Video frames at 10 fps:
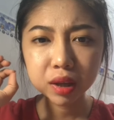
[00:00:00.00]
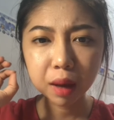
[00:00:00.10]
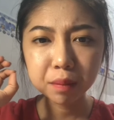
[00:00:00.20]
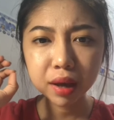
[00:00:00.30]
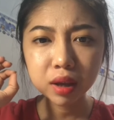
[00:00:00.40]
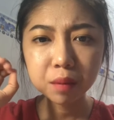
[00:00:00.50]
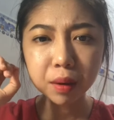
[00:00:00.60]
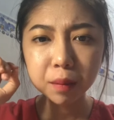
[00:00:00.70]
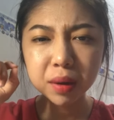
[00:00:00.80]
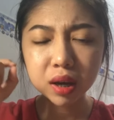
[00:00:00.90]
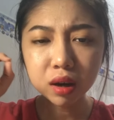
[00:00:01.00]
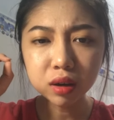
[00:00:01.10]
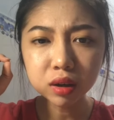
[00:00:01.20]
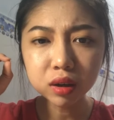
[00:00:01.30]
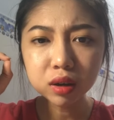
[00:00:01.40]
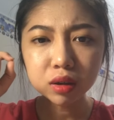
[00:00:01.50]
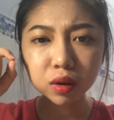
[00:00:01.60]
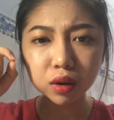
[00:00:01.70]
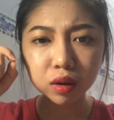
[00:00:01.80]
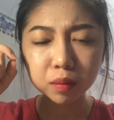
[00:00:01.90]
cảm giác như mà nó bị ngứa ngứa
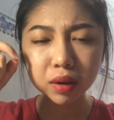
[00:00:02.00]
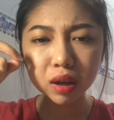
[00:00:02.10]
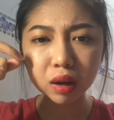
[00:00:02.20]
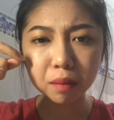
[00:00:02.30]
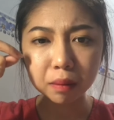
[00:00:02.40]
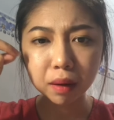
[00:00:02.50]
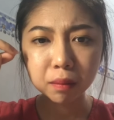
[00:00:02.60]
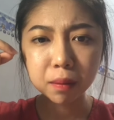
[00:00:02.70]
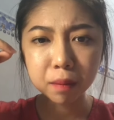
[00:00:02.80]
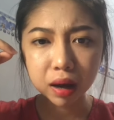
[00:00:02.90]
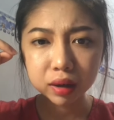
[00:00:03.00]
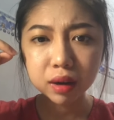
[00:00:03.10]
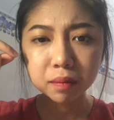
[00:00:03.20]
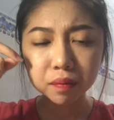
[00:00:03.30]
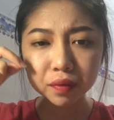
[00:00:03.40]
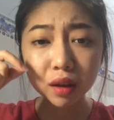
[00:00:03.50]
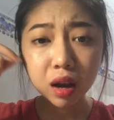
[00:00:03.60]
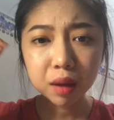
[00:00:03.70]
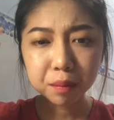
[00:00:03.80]
rồi nó bị mặn mặn mặn mặn á đó là